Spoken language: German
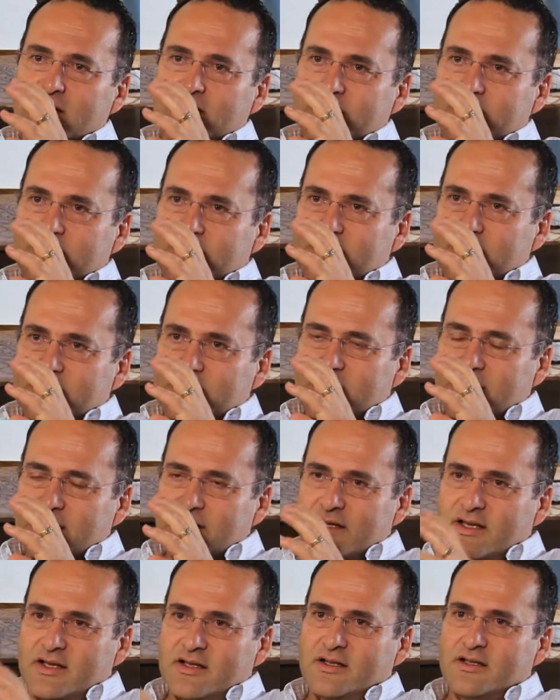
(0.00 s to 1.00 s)
die die
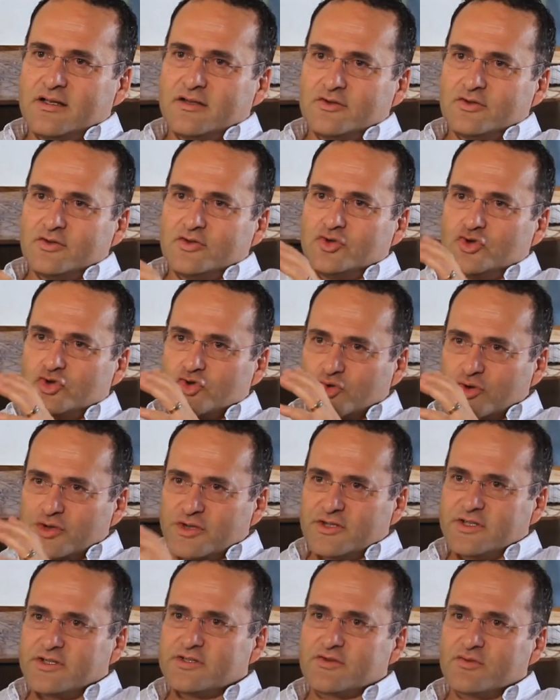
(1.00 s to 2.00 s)
Dinge
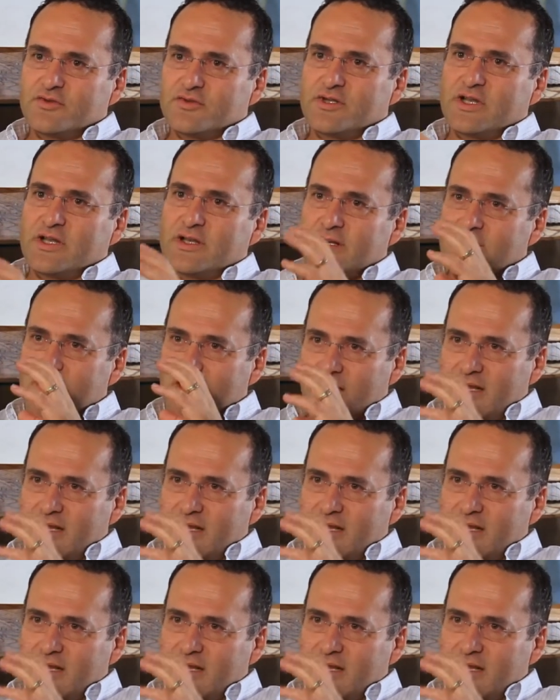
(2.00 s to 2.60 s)
durchdiskutieren,